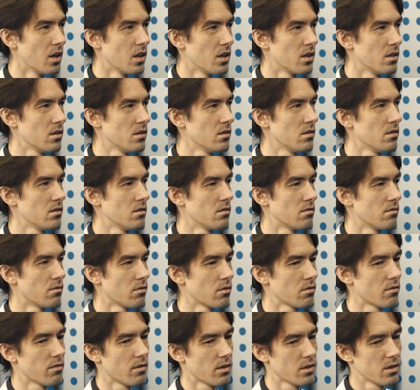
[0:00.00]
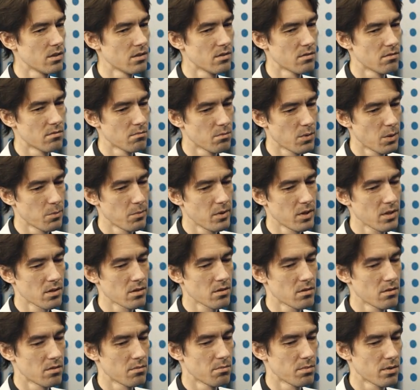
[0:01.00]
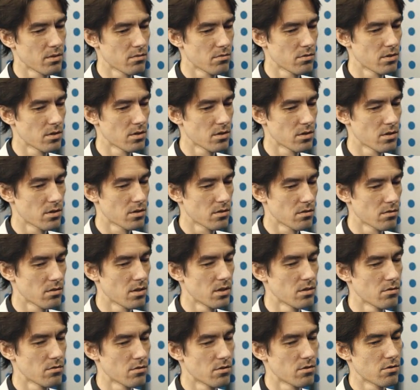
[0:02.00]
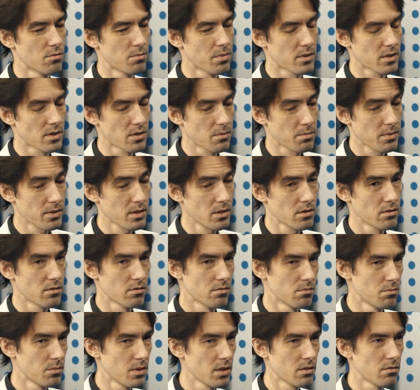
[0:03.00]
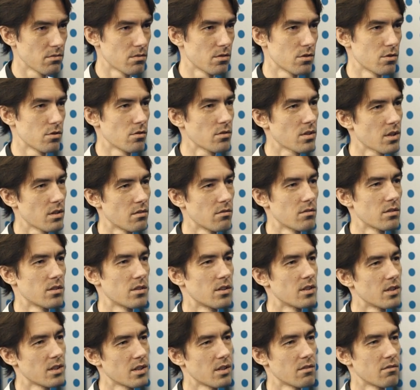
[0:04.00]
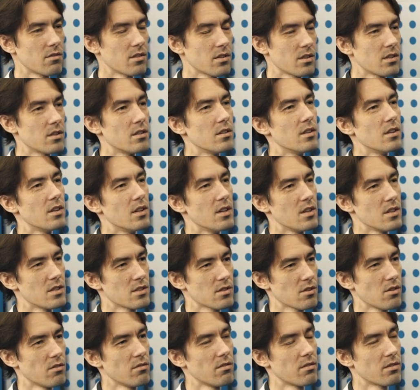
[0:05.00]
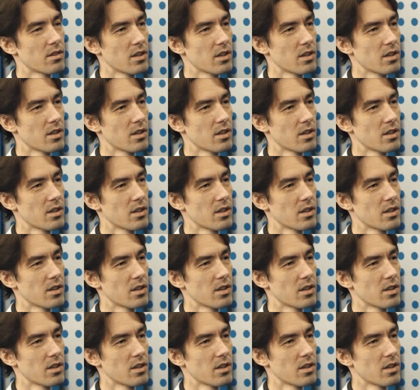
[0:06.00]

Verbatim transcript: И вот в один момент получилось, что я ночью просыпаюсь, и у меня вот четко вот это вот слово